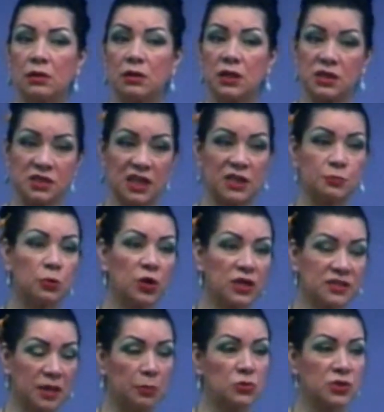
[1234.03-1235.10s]
Quizás porque
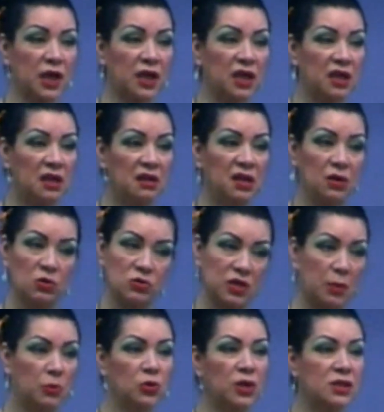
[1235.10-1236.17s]
estamos aquí y no
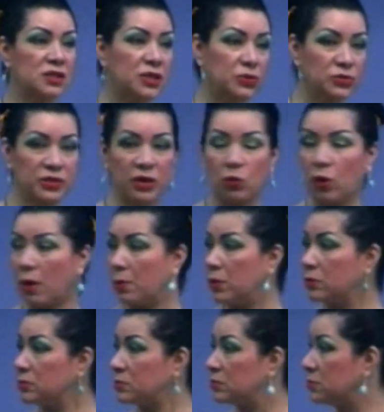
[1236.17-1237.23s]
seamos nacidos de nuevo
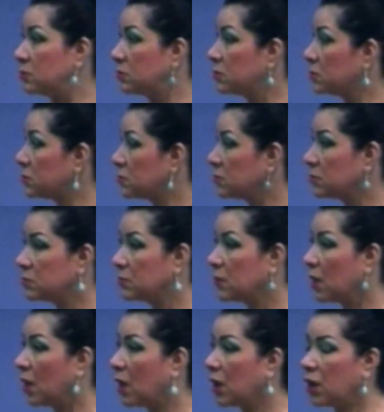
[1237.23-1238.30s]

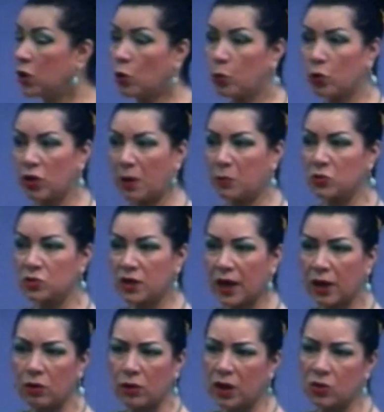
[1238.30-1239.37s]
y no podamos
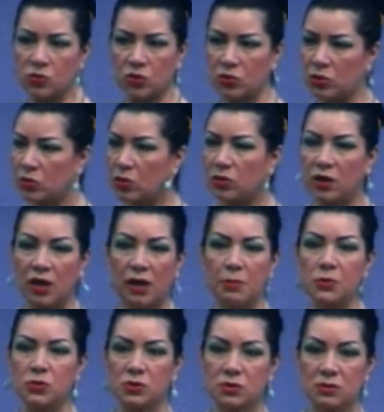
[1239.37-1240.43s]
dar lo que nosotros no
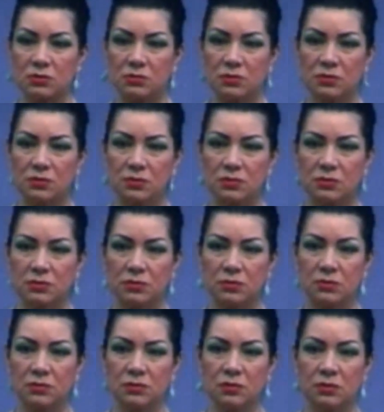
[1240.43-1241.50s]
tenemos.
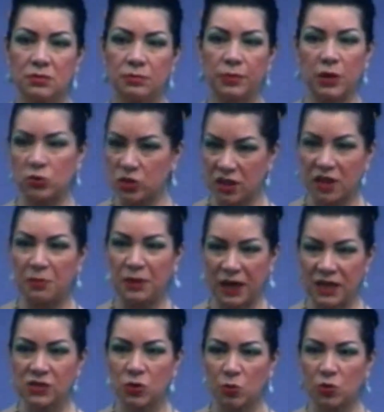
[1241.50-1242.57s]
Pero si de
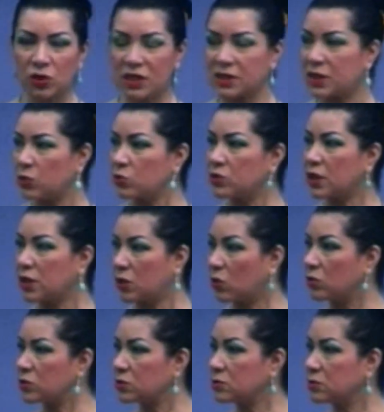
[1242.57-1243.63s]
veras somos nacidos de
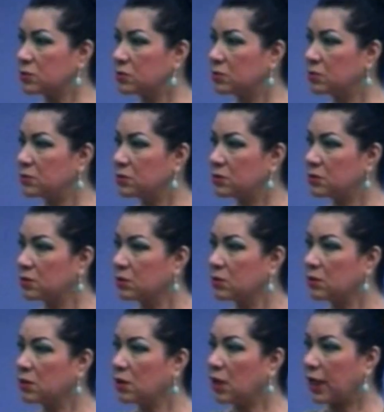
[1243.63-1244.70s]
Dios,
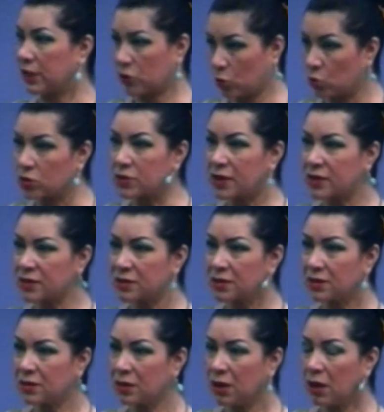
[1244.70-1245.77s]
entonces
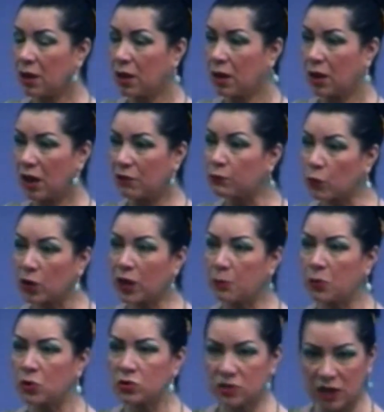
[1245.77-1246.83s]

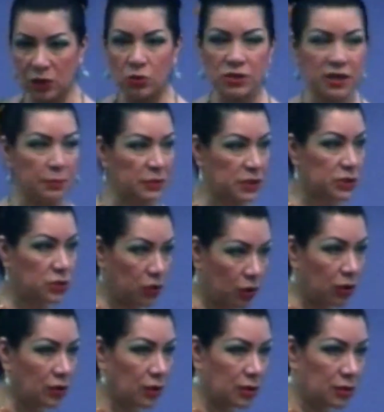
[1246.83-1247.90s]
enfoquémonos a nuestra
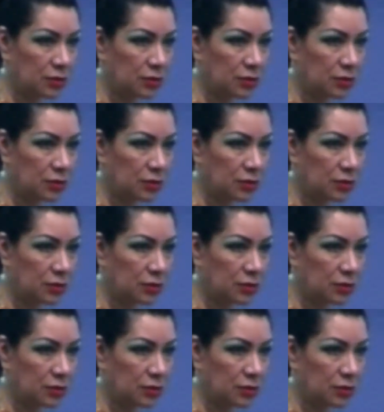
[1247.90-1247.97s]
misión